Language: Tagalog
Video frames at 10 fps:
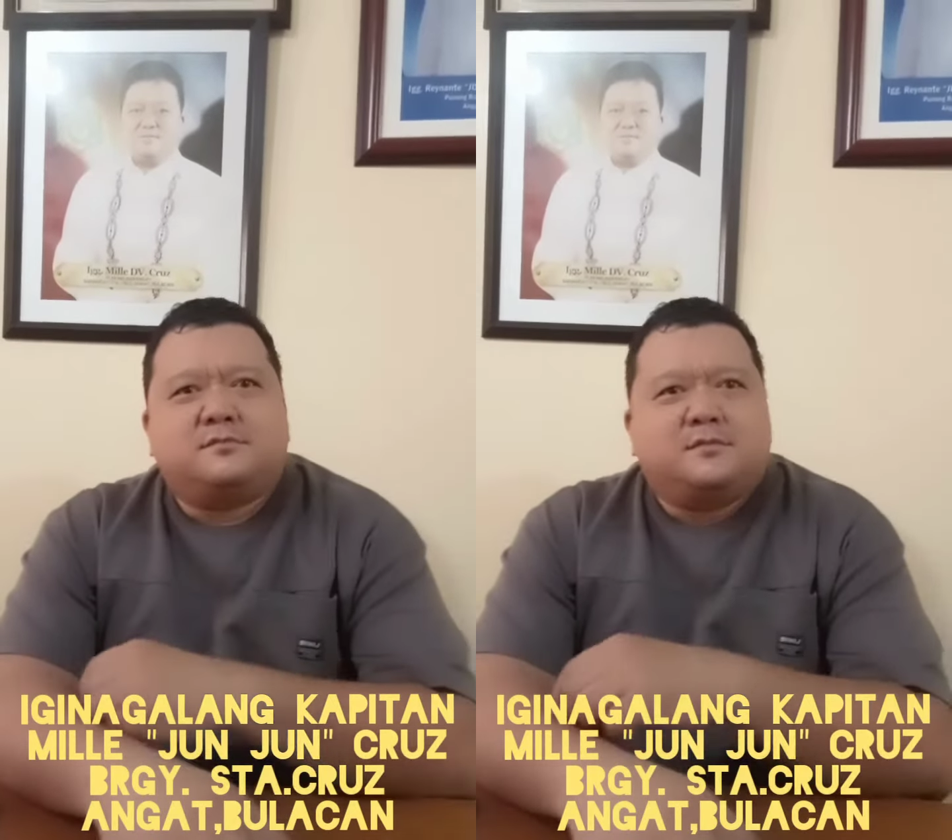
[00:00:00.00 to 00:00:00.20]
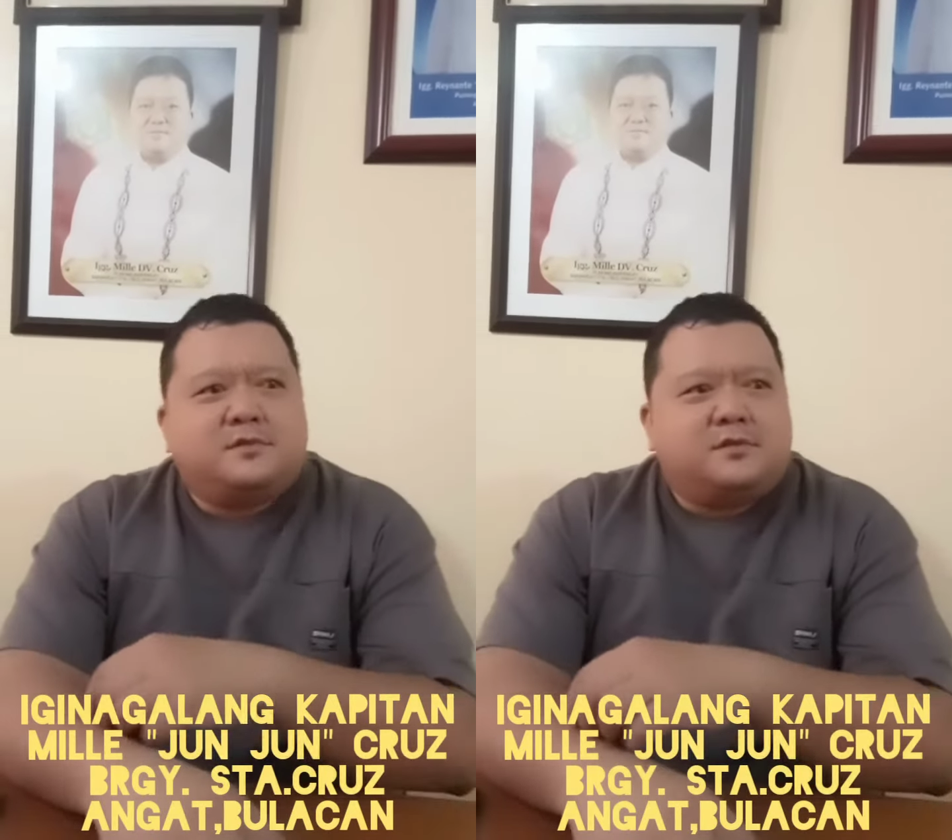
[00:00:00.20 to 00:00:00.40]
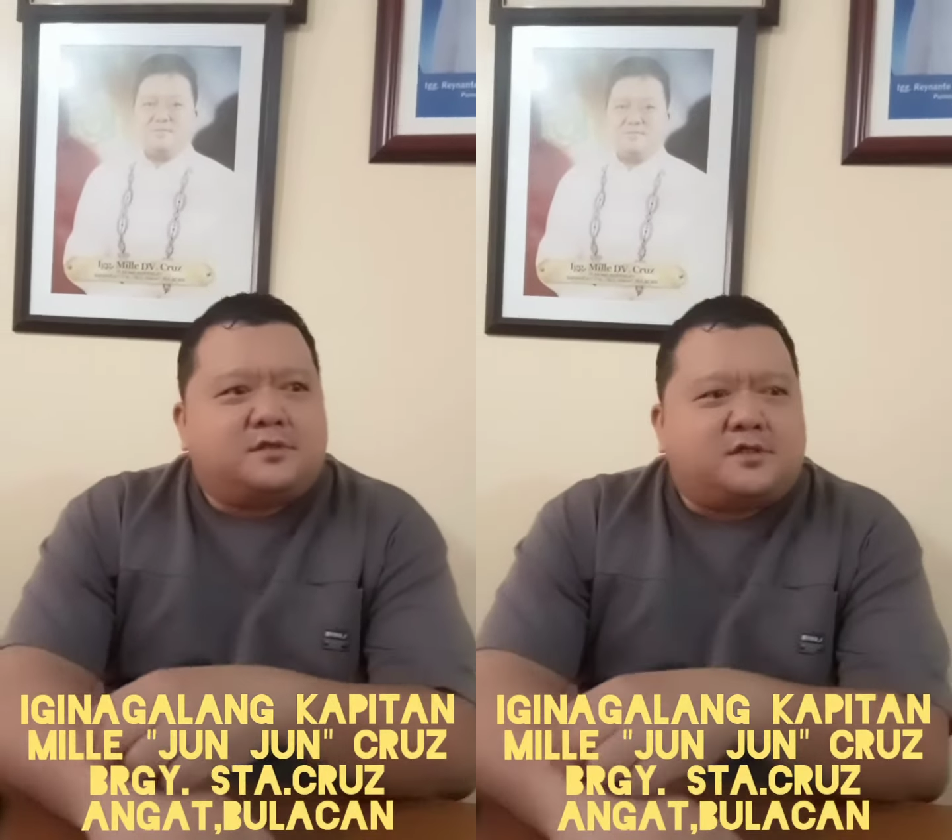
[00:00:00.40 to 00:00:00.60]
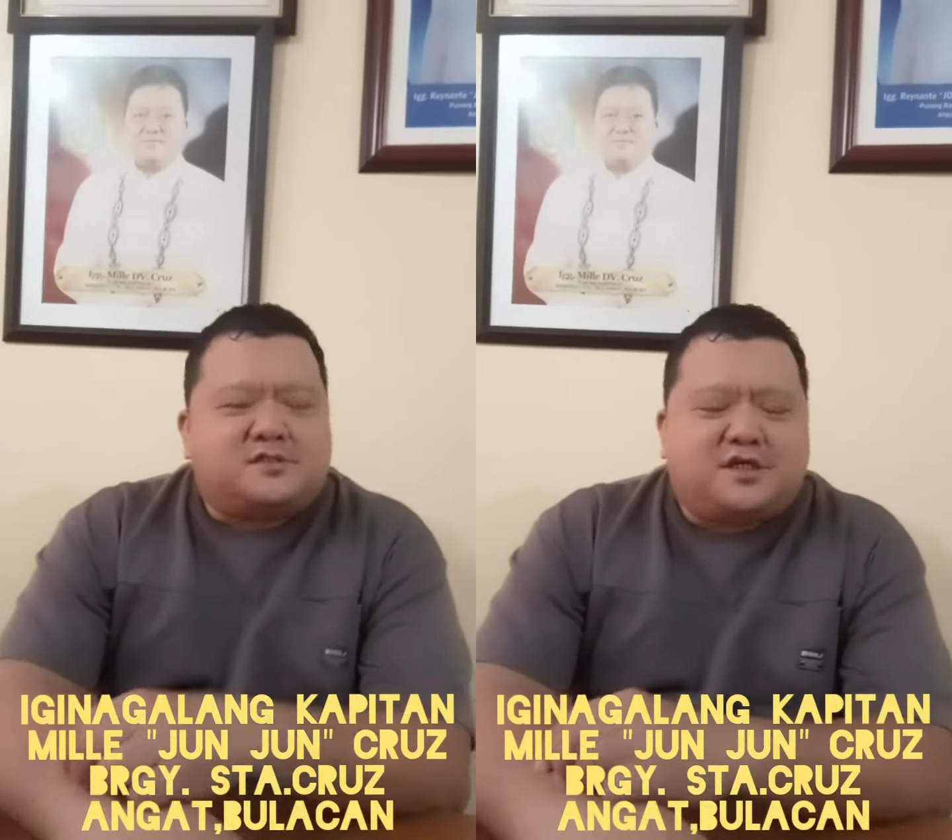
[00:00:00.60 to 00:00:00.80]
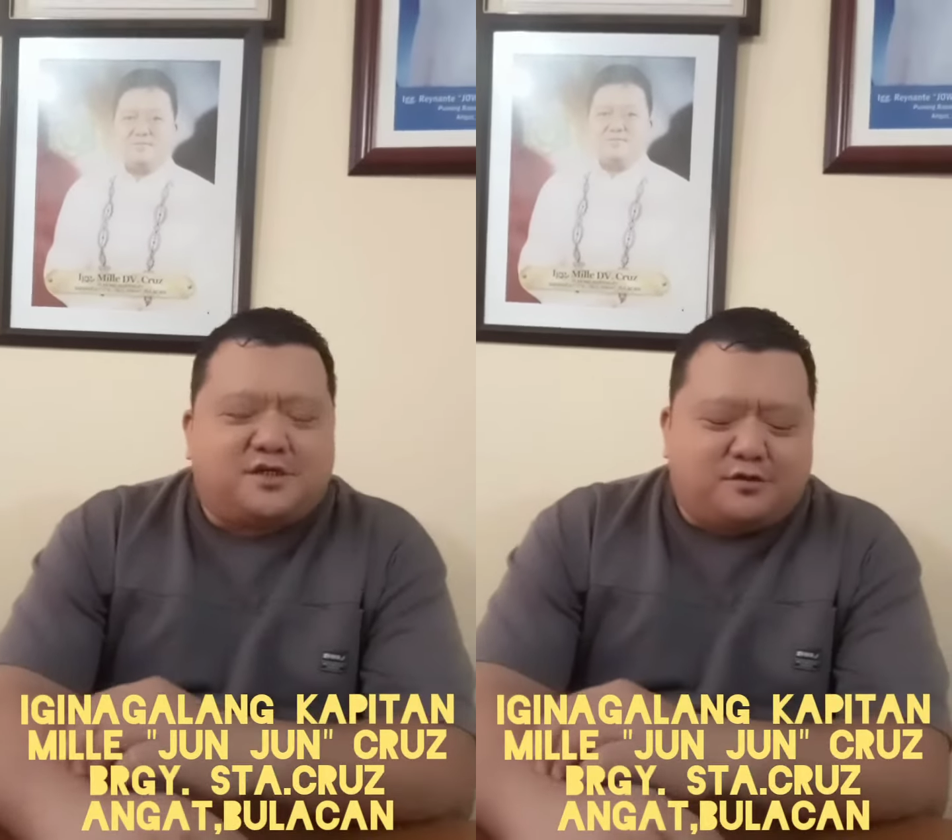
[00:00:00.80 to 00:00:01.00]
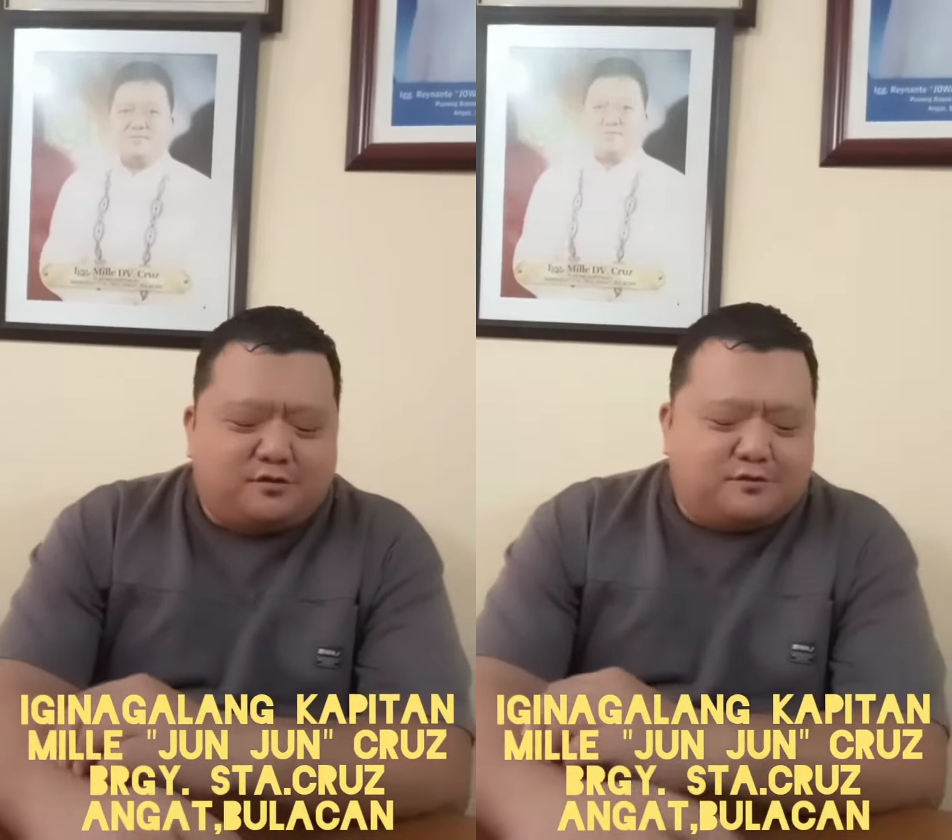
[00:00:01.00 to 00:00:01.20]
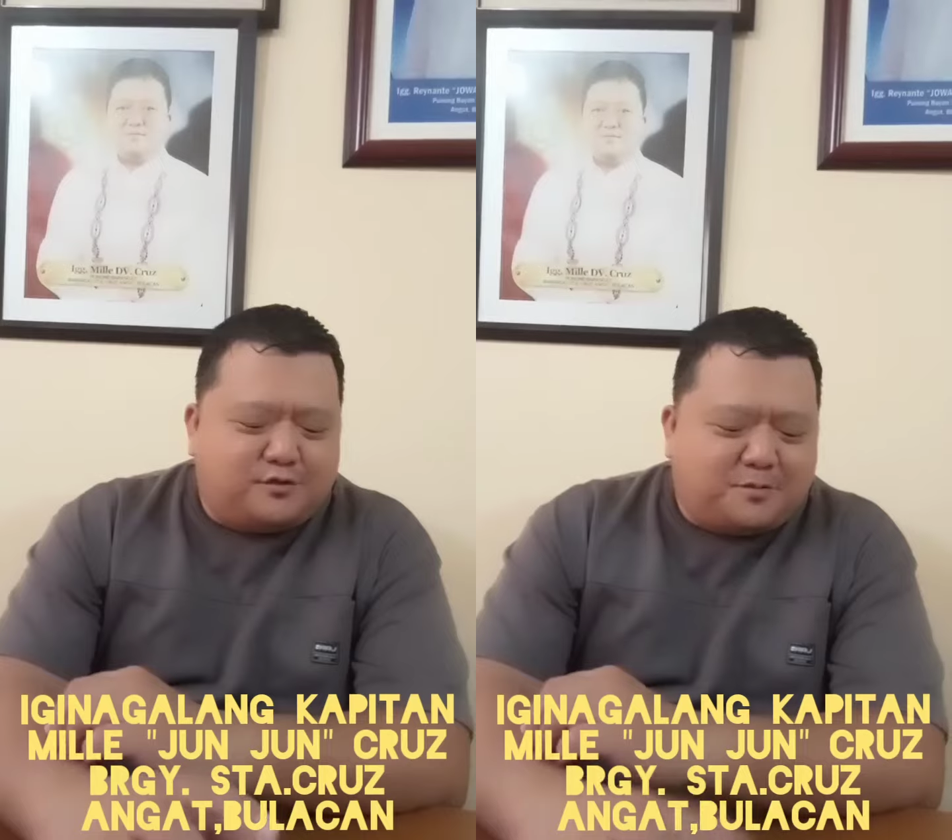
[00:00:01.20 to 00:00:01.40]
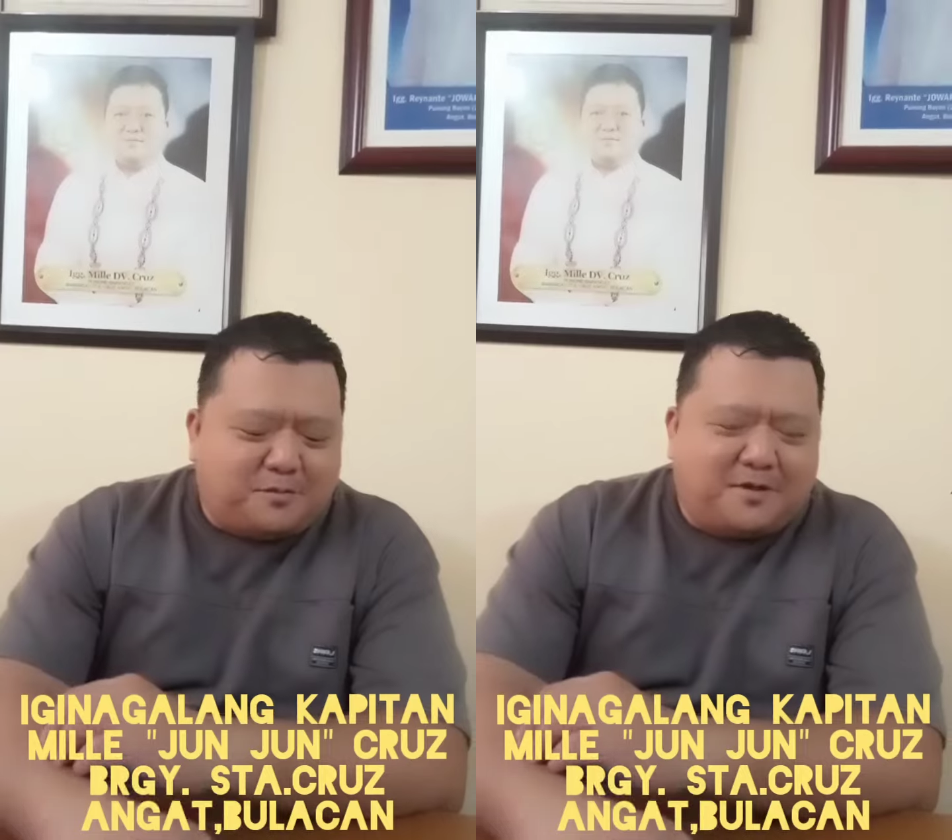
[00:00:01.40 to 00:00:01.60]
Kasi yung
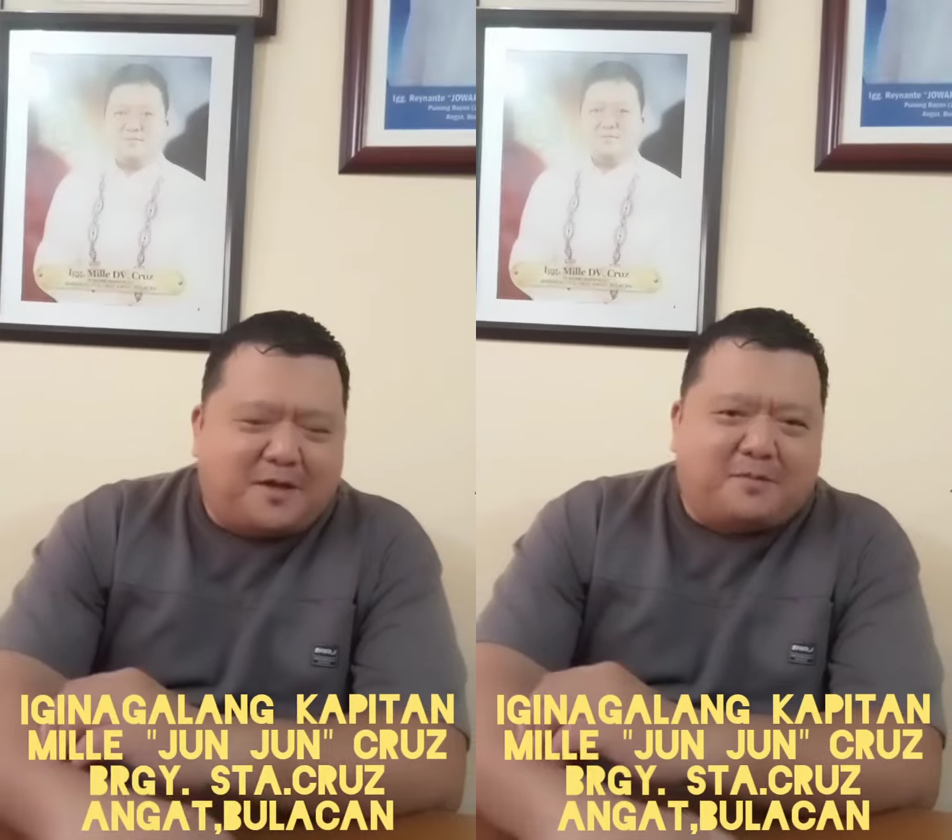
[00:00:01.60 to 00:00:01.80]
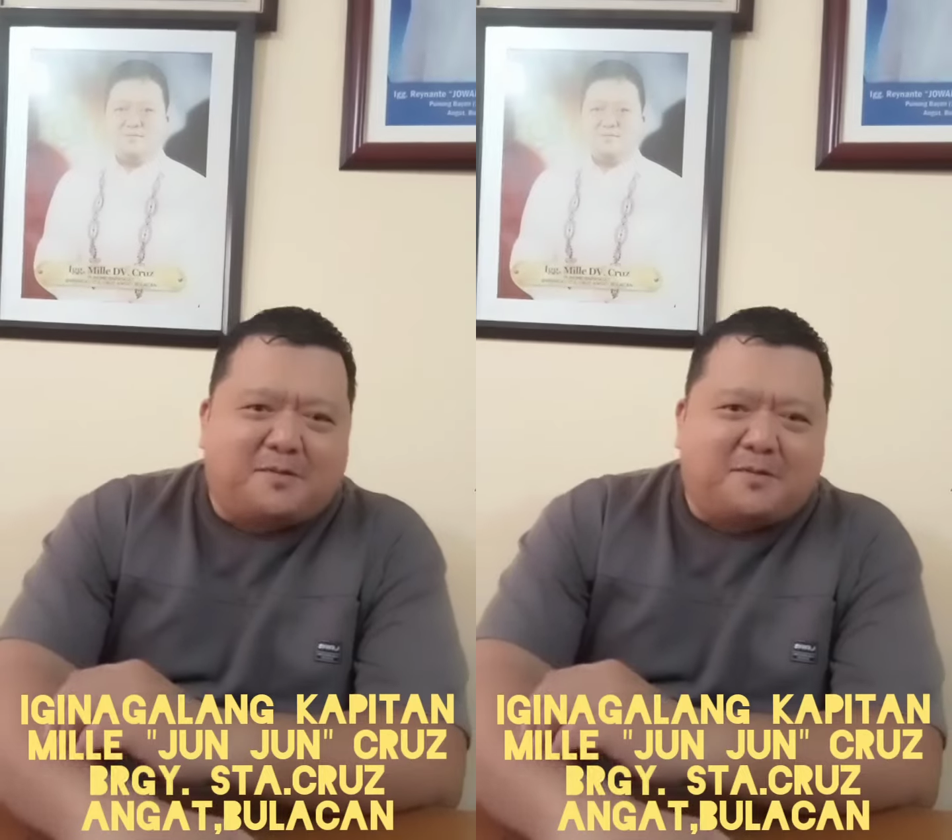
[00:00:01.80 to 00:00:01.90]
unang problema